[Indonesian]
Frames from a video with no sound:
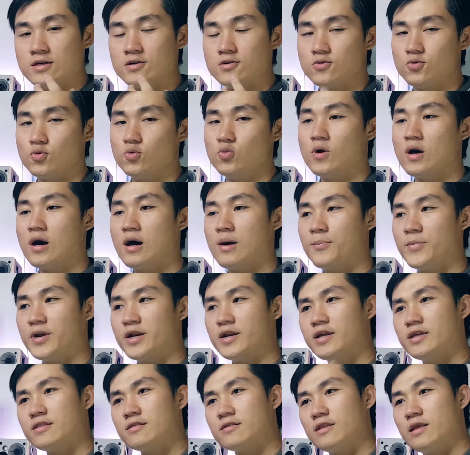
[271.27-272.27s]
2
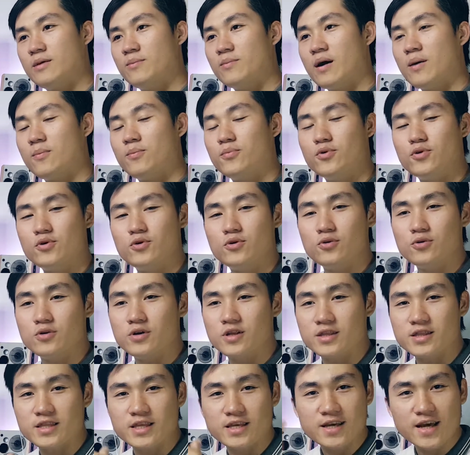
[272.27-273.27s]
menit 50
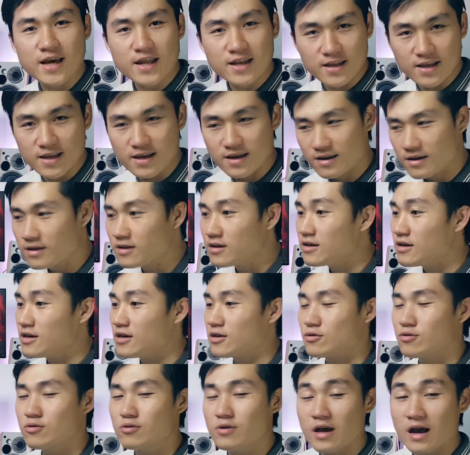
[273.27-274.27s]
detikan ya
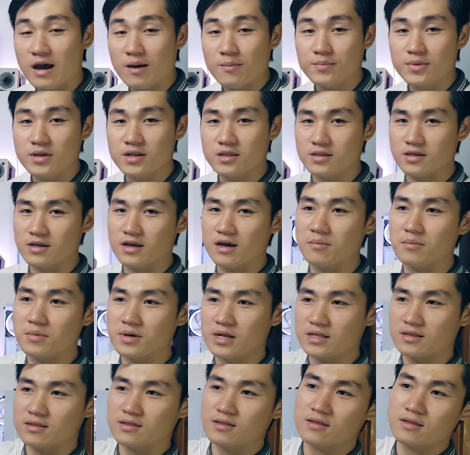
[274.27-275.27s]
itu udah hampir 3
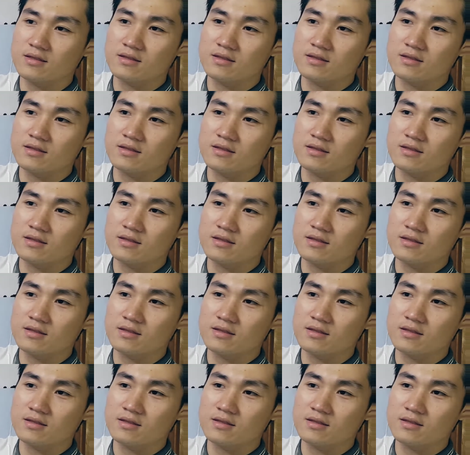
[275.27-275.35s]
menit